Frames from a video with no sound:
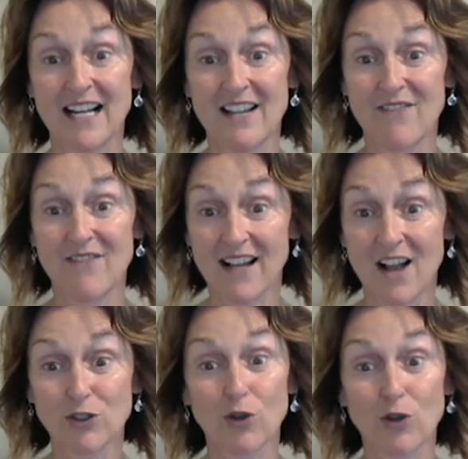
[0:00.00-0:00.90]
Les
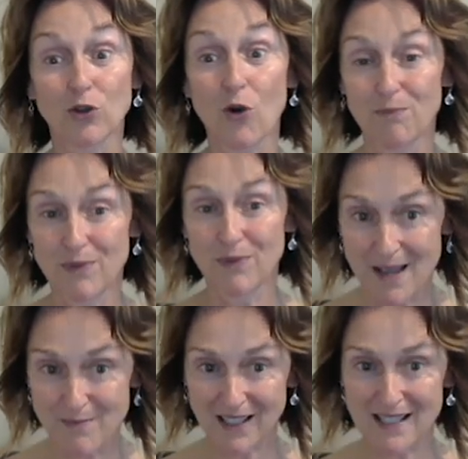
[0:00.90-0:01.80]
vacances sont donc
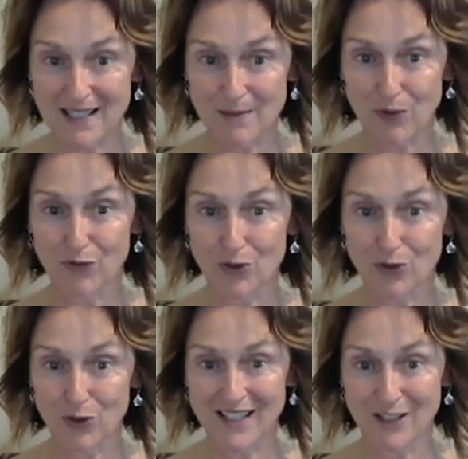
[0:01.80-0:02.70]
bien méritées pour vous
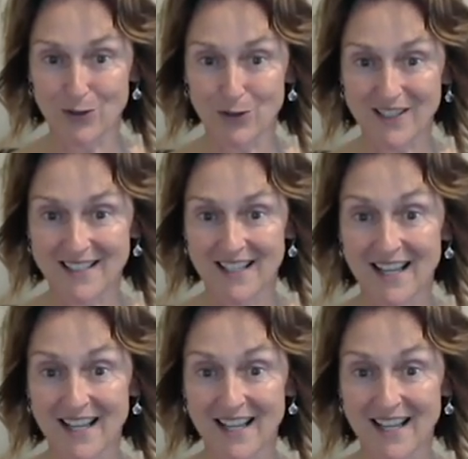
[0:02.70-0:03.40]
toutes et tous